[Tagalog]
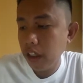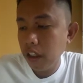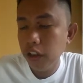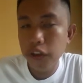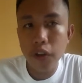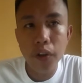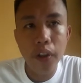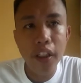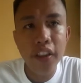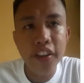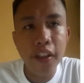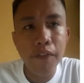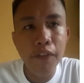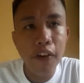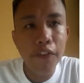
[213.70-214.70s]
So, in
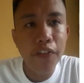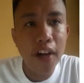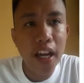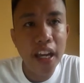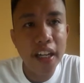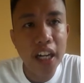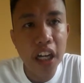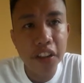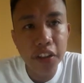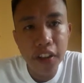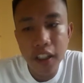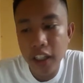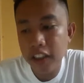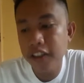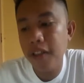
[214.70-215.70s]
simplifying
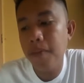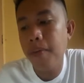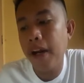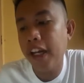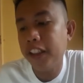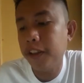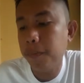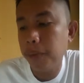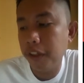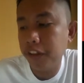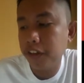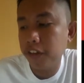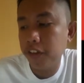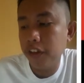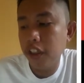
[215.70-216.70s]
rational algebra
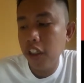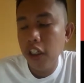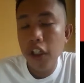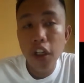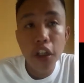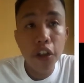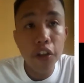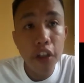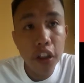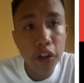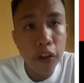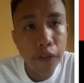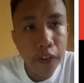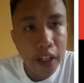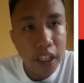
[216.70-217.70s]
expression, you need
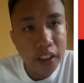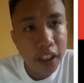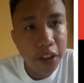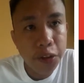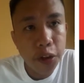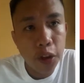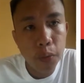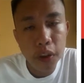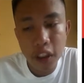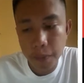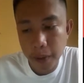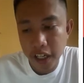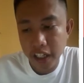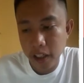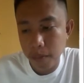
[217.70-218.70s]
to pay attention with the
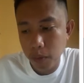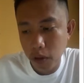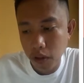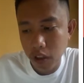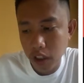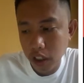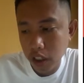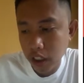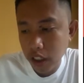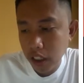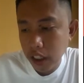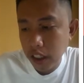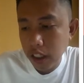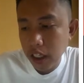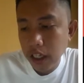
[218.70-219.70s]
variable.
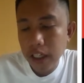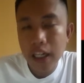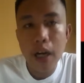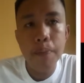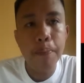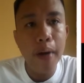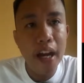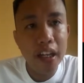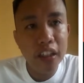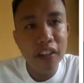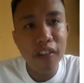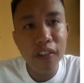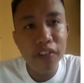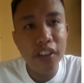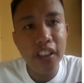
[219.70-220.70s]
Kapag
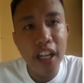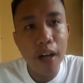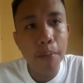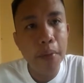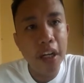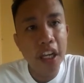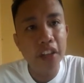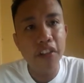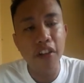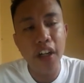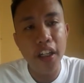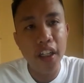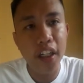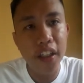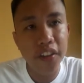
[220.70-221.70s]
yung denominator ay
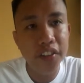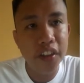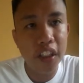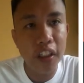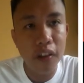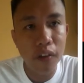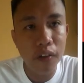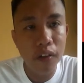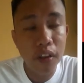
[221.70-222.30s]
naging 0,